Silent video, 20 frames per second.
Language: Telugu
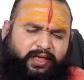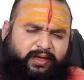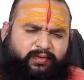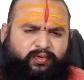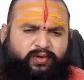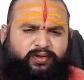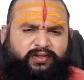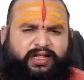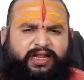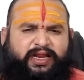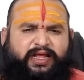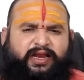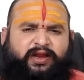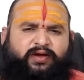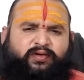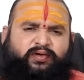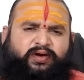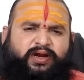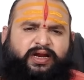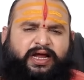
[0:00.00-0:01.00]
ఏవో
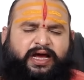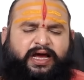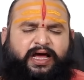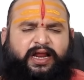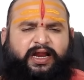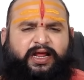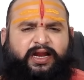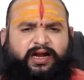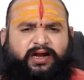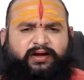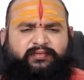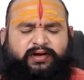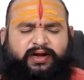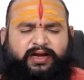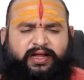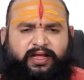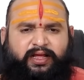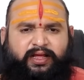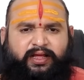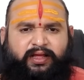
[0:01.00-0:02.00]
తెలియని కొన్ని
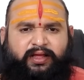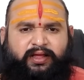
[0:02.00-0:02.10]
రకాలైనటువంటి